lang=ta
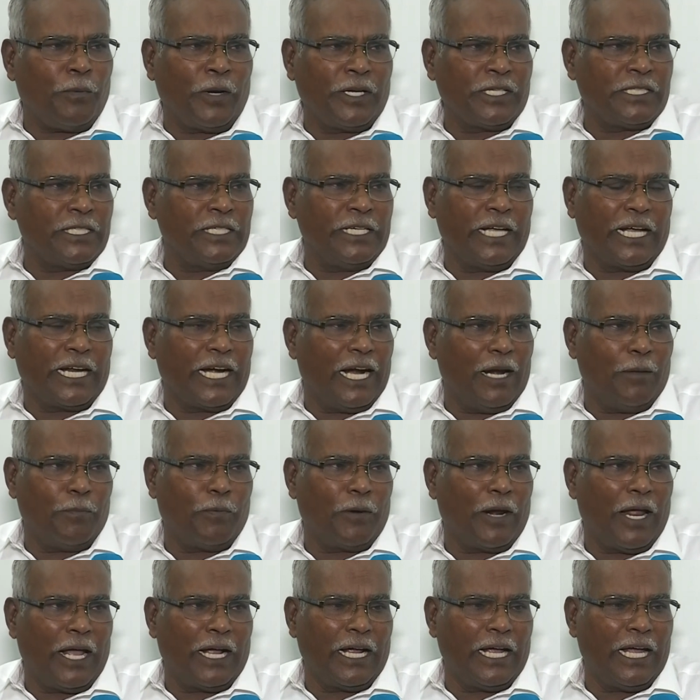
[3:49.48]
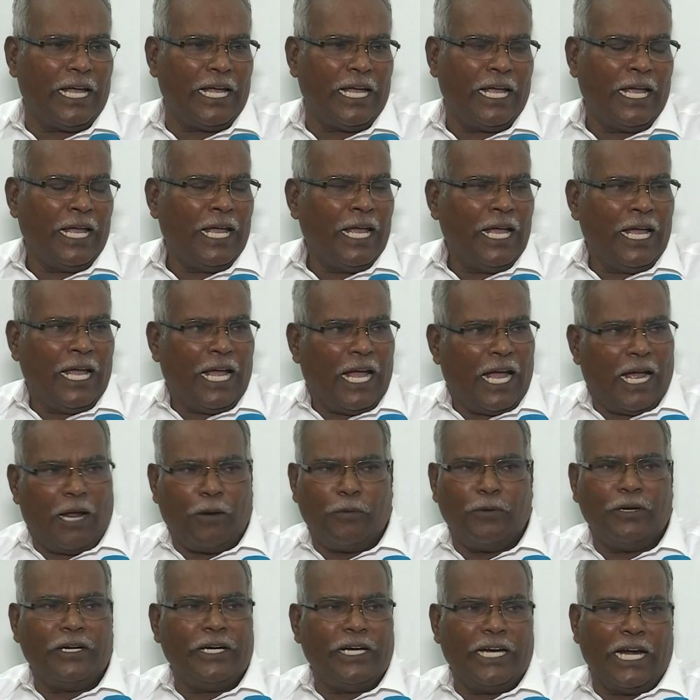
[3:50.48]
பிரச்சனையை கிளப்புறாங்க
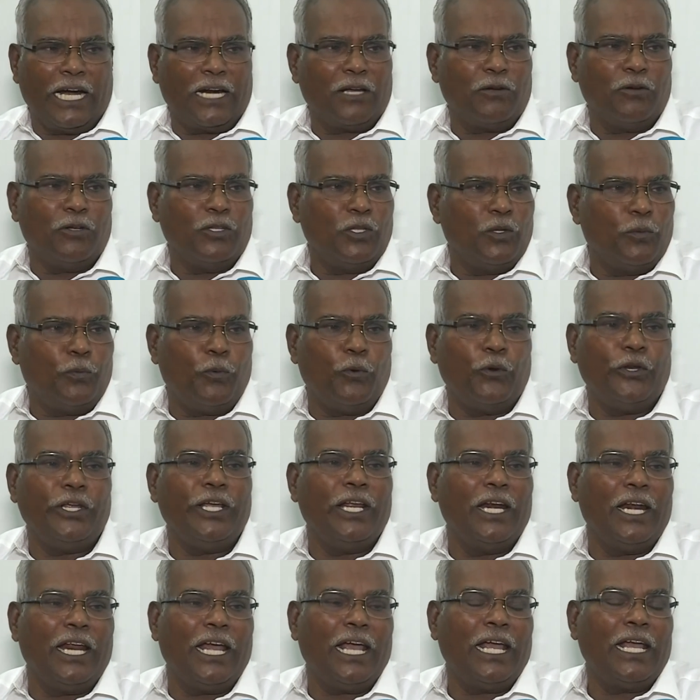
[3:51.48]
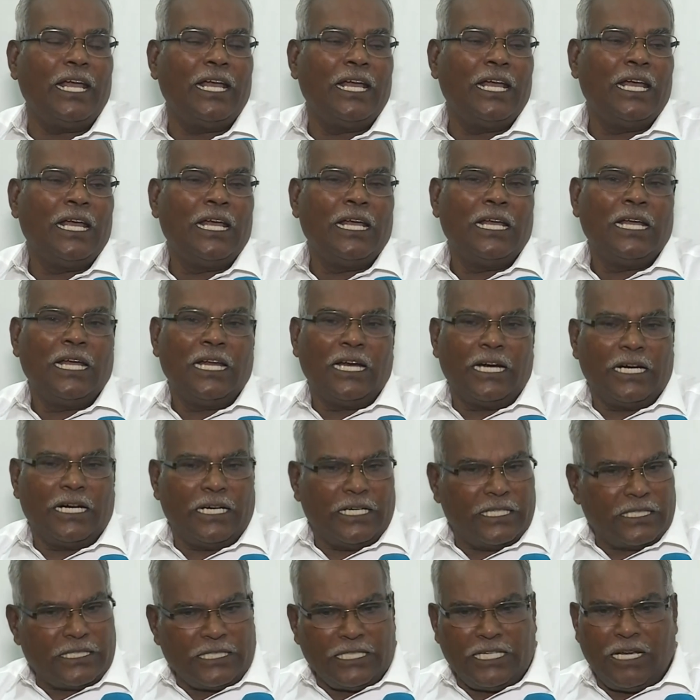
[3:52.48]
அப்படின்னு எனக்கு வந்து புரியல
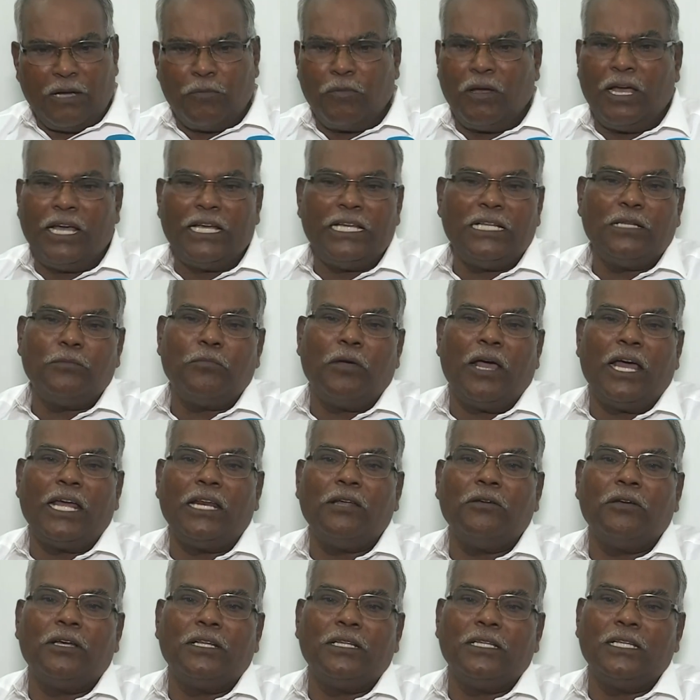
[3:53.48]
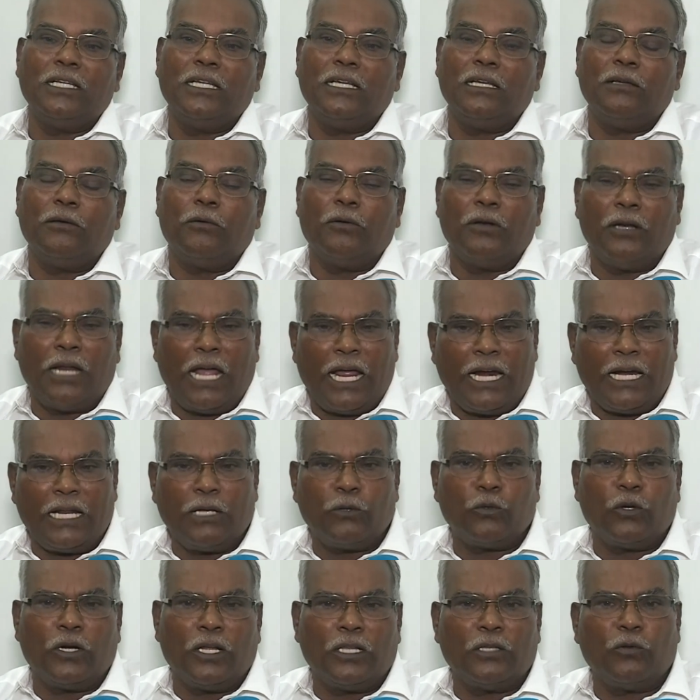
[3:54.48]
நிச்சயமாக இது மாதிரி வந்து
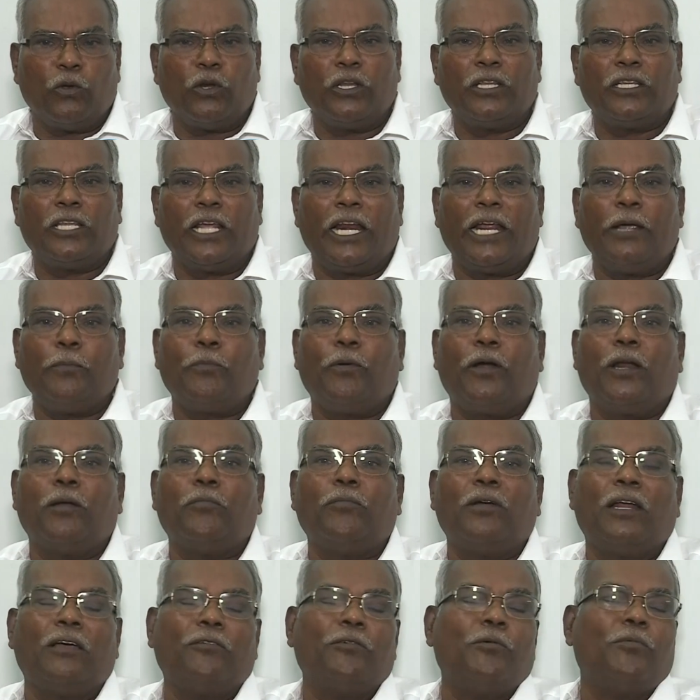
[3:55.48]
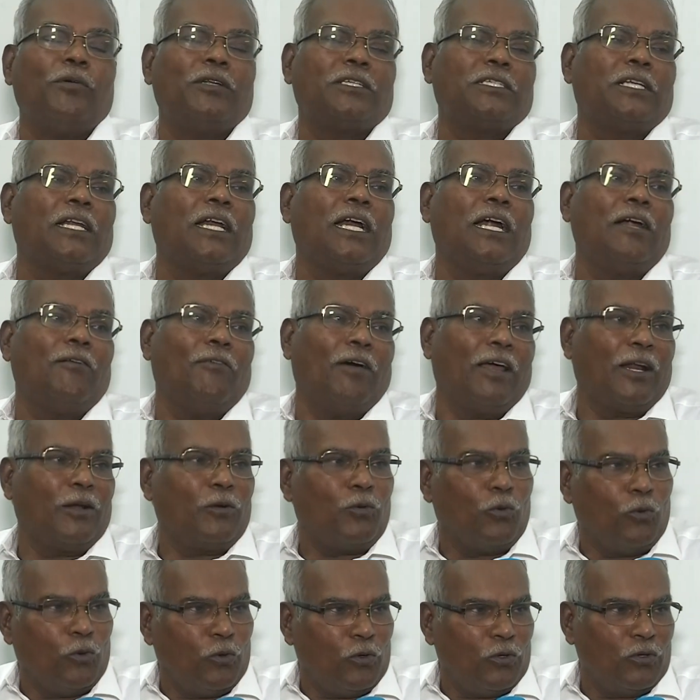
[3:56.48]
என்ன ஒரு திரைப்படம்னா விமர்சனங்கள்
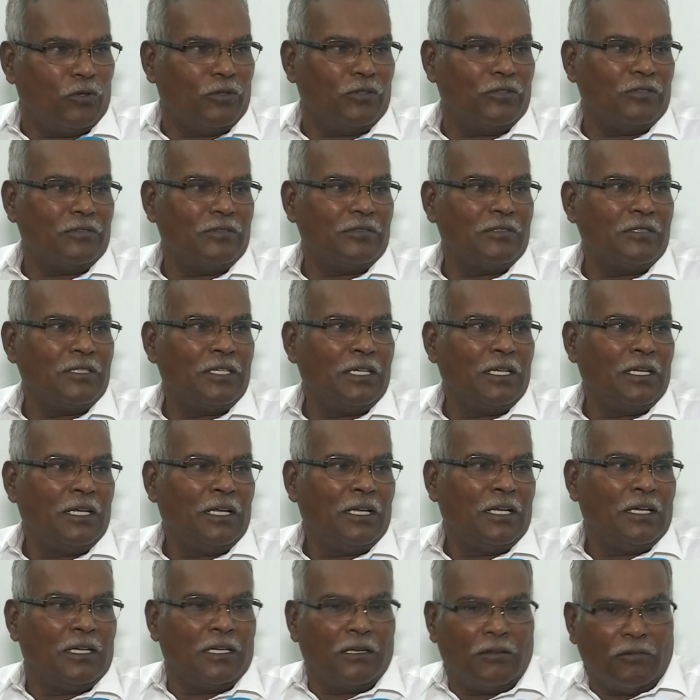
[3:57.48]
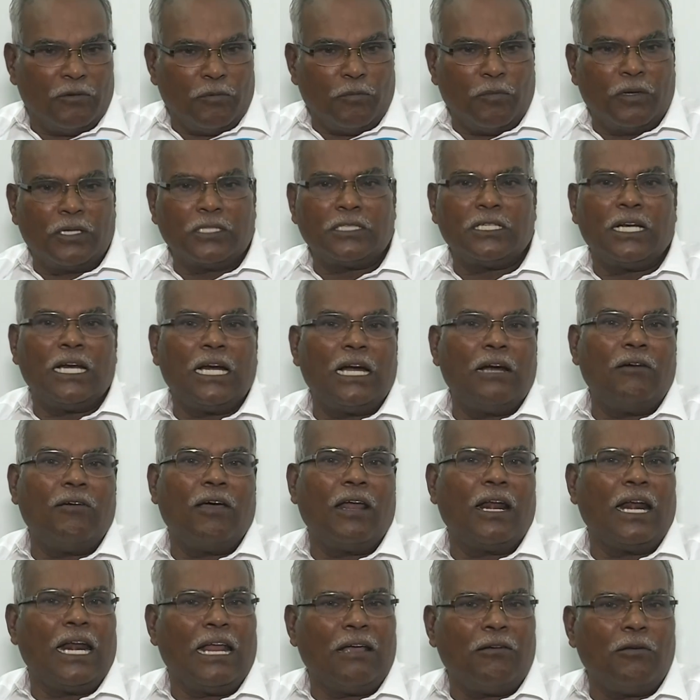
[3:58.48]
வரக்கூடும் விமர்சனங்கள்
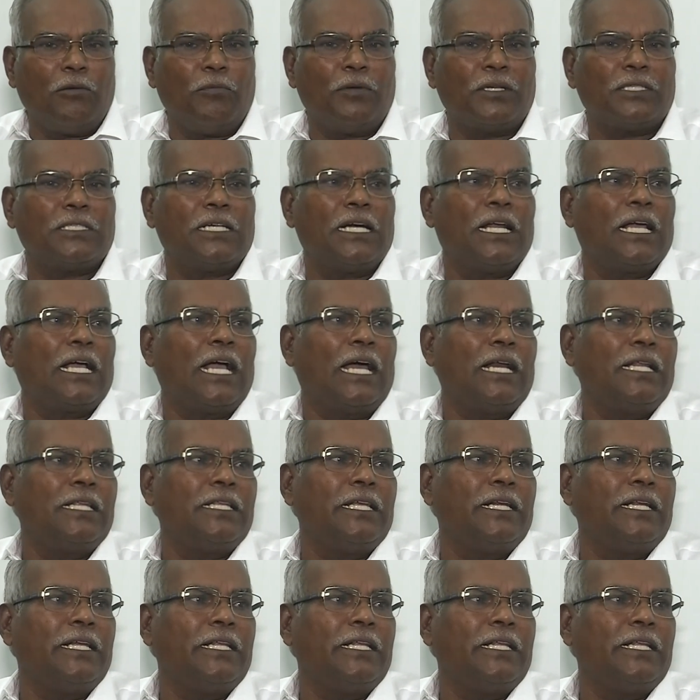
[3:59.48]
வரலாம் விமர்சனங்கள் கருத்து